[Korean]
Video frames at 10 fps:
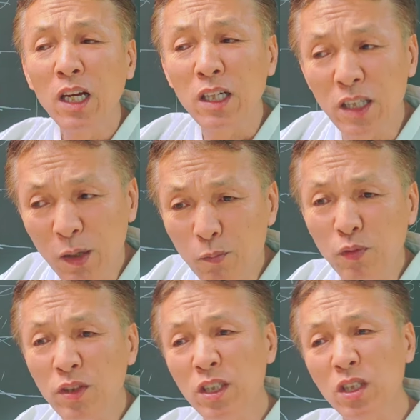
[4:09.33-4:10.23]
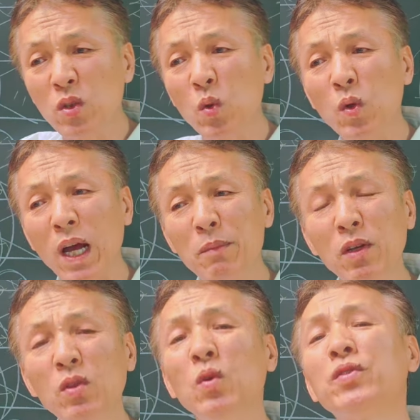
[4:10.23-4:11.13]
근데 분식도
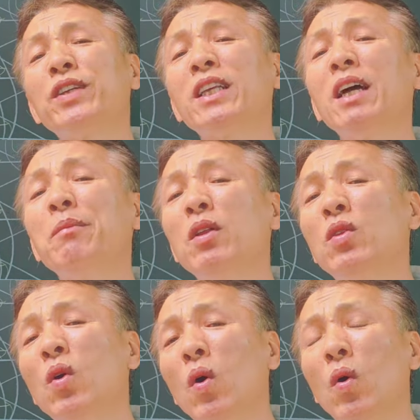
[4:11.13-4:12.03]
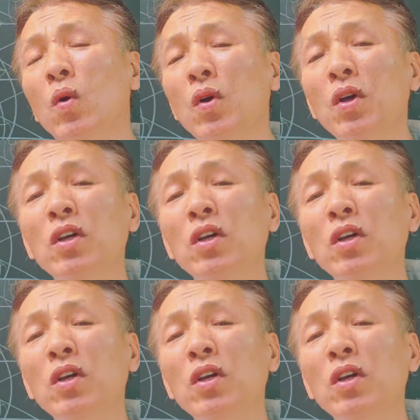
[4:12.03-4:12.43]
라면도 짜장면도